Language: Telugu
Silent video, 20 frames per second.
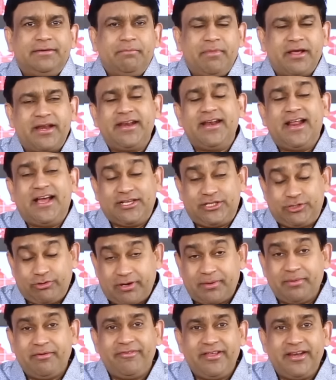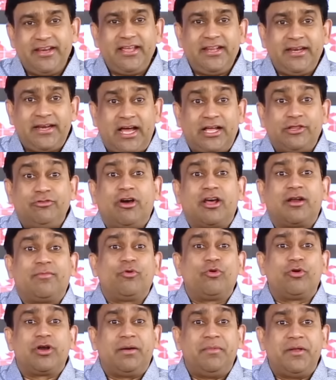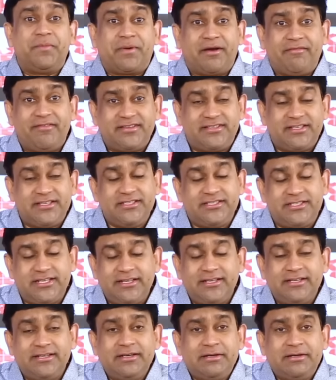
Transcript: మరి నా స్వరము విని నా ద్వారము గుండా మీరు ప్రవేశించి